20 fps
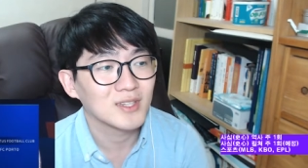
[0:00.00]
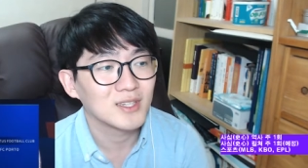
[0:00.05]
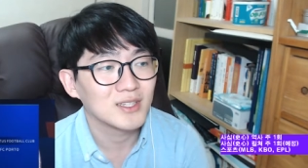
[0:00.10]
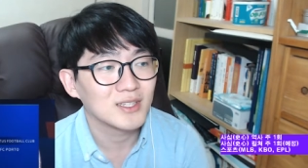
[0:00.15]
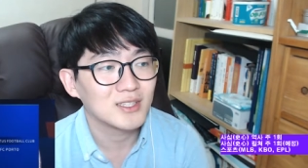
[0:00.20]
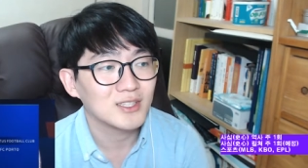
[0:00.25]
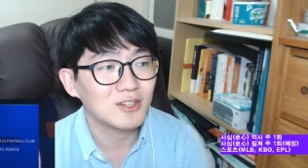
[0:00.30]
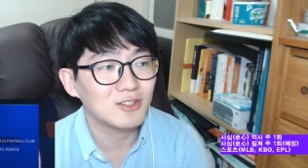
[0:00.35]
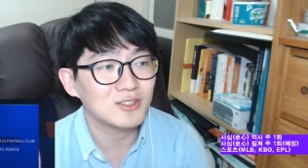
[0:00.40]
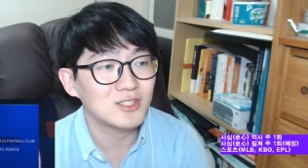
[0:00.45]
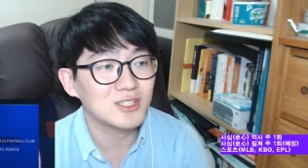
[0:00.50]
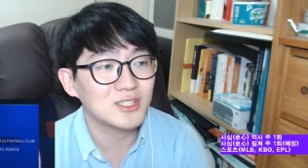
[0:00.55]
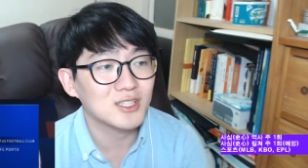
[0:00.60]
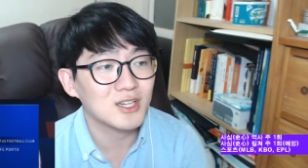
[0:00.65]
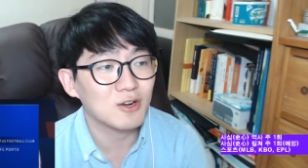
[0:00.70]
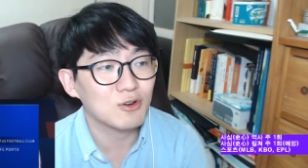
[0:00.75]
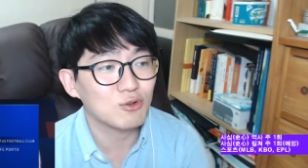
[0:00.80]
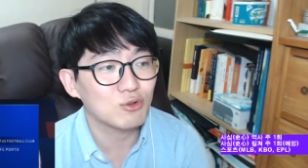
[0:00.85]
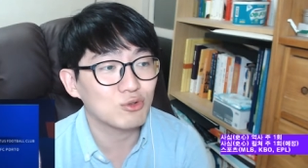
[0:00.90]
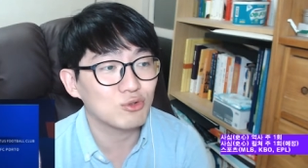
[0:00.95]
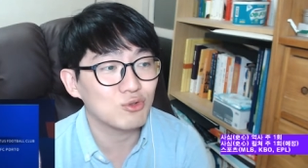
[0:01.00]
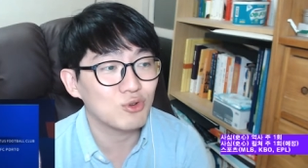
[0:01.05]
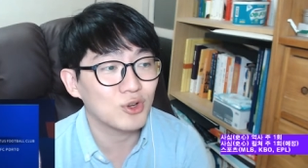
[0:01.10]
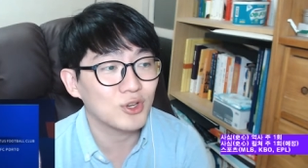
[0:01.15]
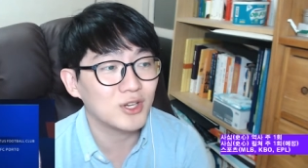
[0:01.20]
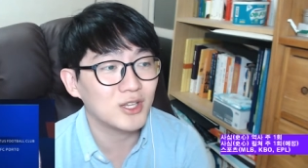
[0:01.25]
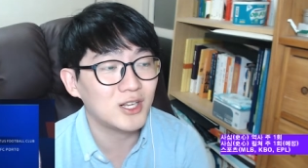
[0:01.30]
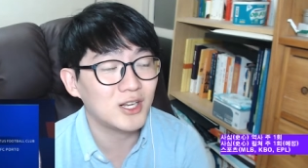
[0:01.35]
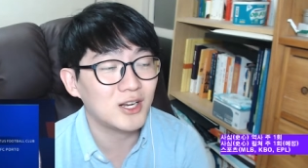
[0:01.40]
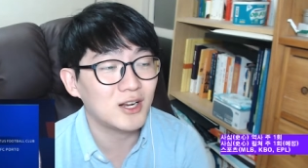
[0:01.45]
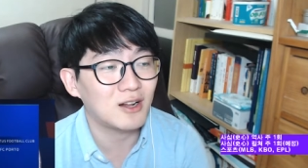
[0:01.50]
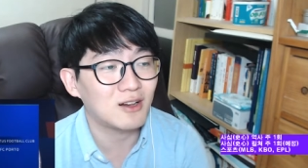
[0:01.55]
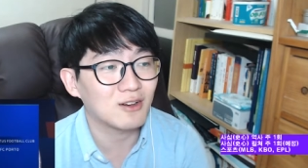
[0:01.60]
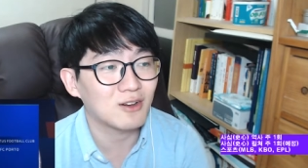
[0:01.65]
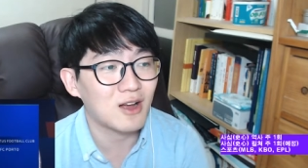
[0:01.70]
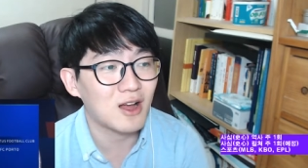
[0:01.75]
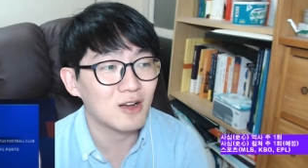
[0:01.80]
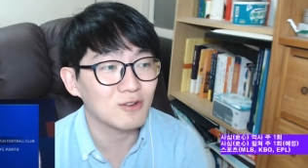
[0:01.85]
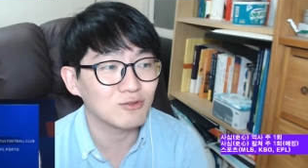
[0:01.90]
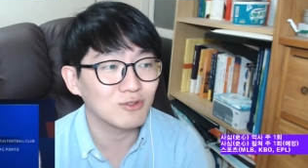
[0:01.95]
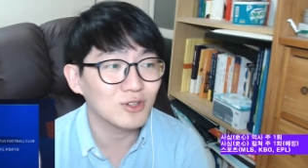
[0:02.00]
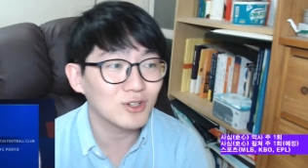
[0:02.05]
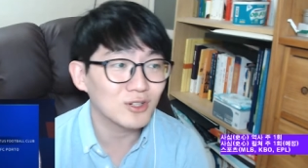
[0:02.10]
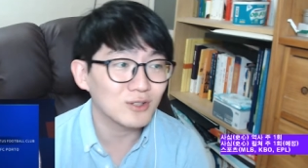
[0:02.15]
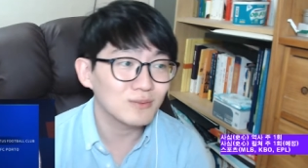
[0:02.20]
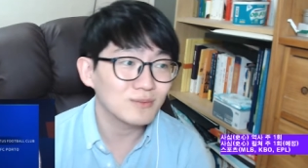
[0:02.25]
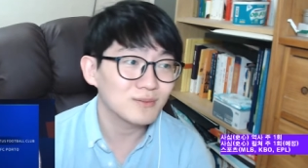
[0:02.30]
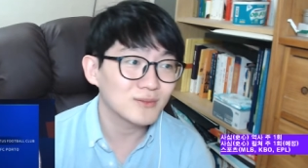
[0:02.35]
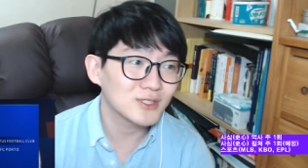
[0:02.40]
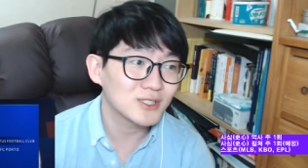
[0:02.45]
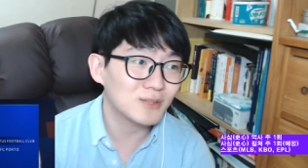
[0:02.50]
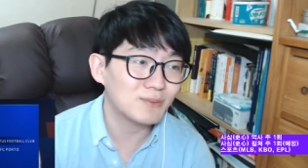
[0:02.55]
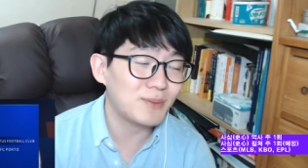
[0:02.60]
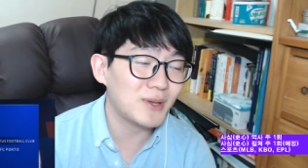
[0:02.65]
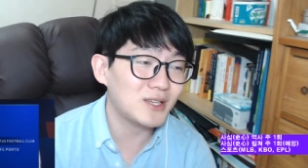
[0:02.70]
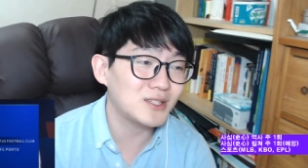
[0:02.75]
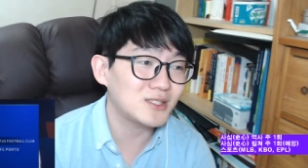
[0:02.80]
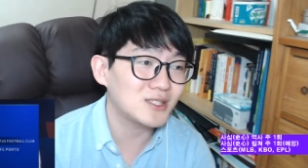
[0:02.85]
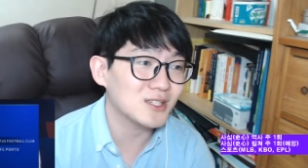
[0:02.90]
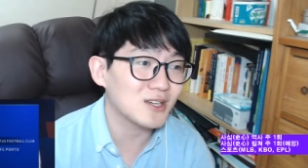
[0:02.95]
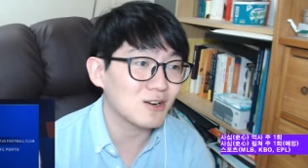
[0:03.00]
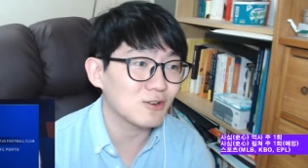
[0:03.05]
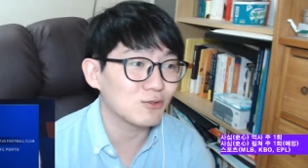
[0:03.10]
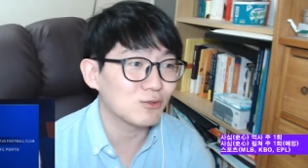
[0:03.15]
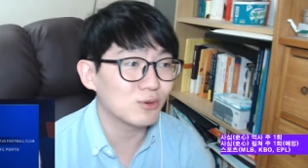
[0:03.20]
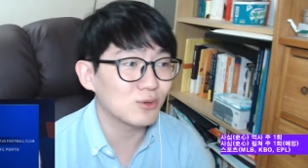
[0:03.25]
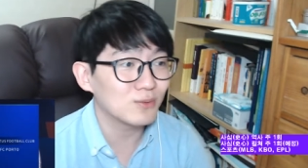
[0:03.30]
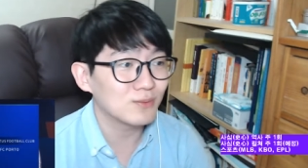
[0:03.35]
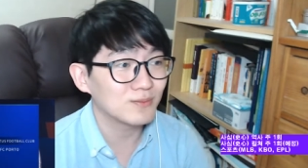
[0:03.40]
현지 시각으로 6월 1일에 하고요. 스페인 시각으로